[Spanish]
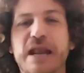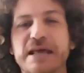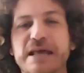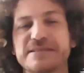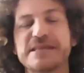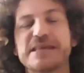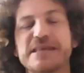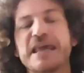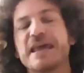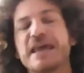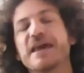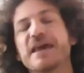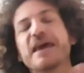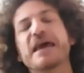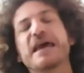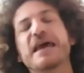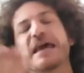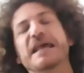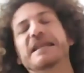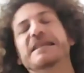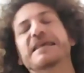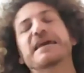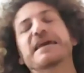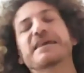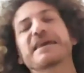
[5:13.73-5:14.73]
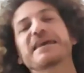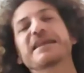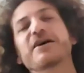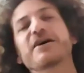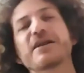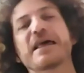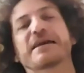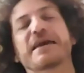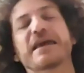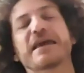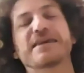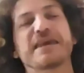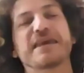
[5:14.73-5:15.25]
Así que el que quiera o
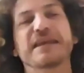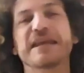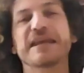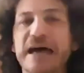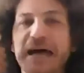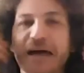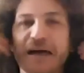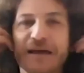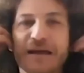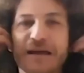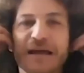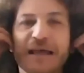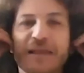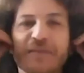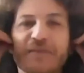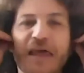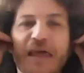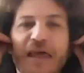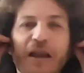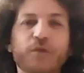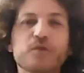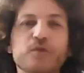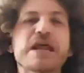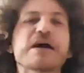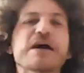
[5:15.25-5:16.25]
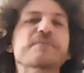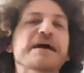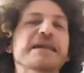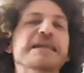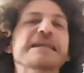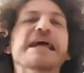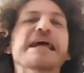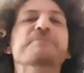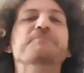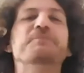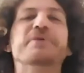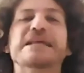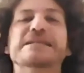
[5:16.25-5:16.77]
la que quiera de alguna
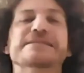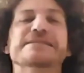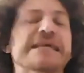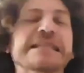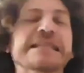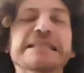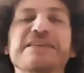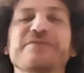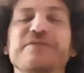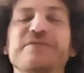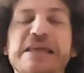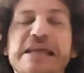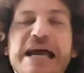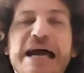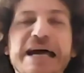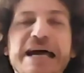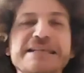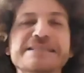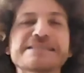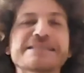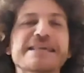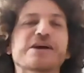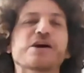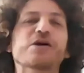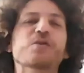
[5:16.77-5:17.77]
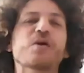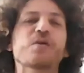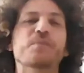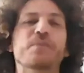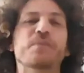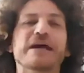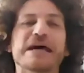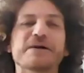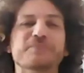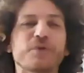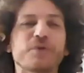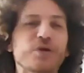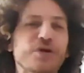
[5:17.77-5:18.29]
manera presentificarse como
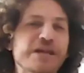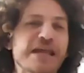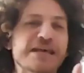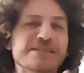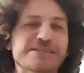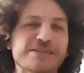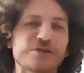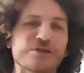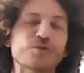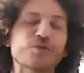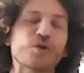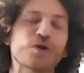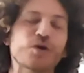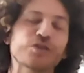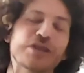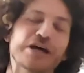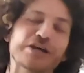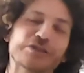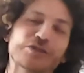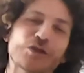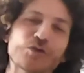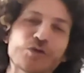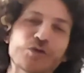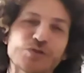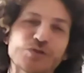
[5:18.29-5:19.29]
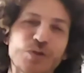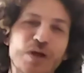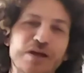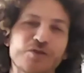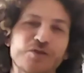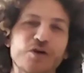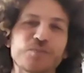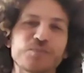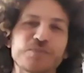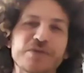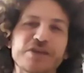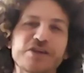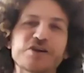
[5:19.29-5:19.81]
para poder hacer un contacto visual
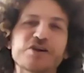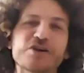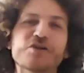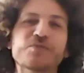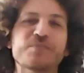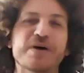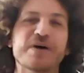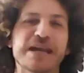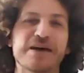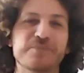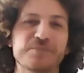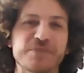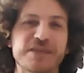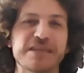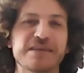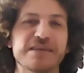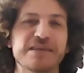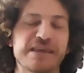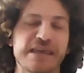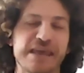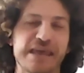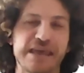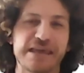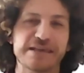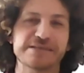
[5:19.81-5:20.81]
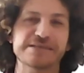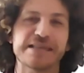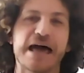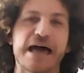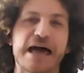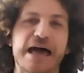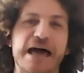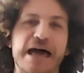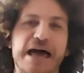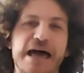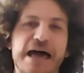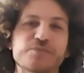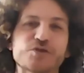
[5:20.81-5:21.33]
conmigo, para mí es
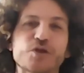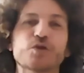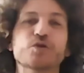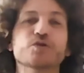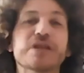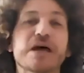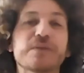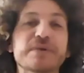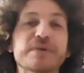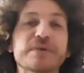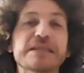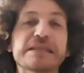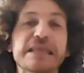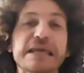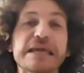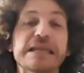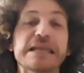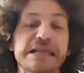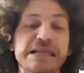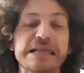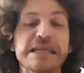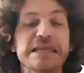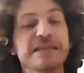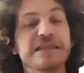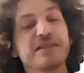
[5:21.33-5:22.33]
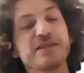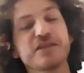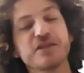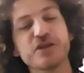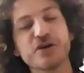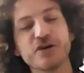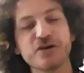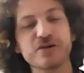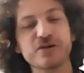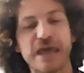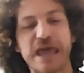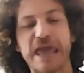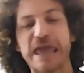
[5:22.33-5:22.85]
absolutamente
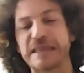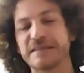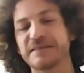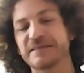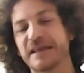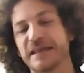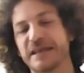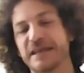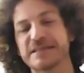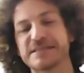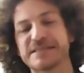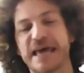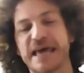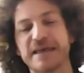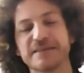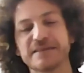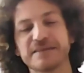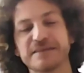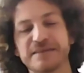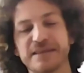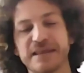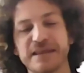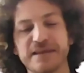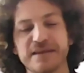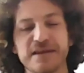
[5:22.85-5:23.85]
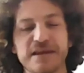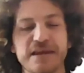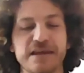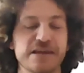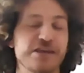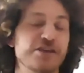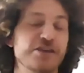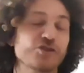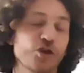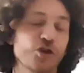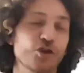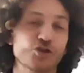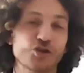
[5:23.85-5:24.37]
lindo e interesante y
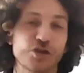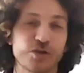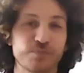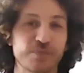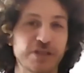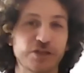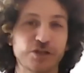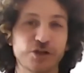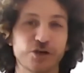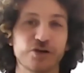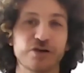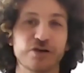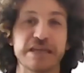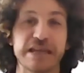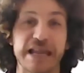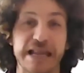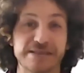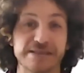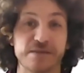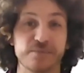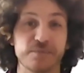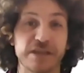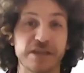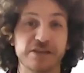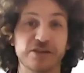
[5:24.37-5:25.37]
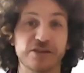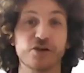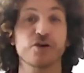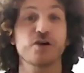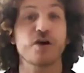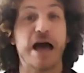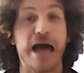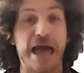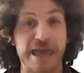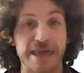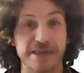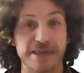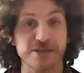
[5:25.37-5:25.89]
yo los invito y las invito
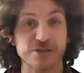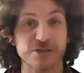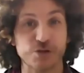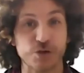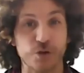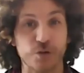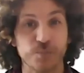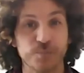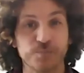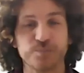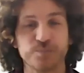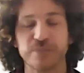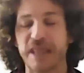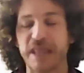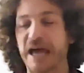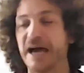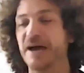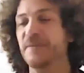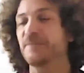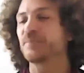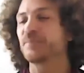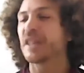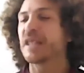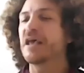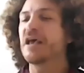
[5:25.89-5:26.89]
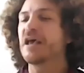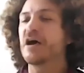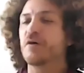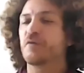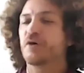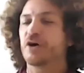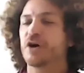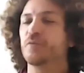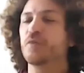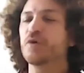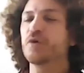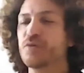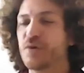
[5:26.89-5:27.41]
a eso.
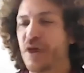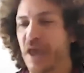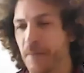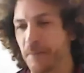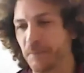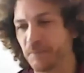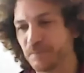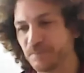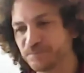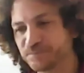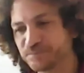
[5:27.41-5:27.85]
Bueno, muy bien.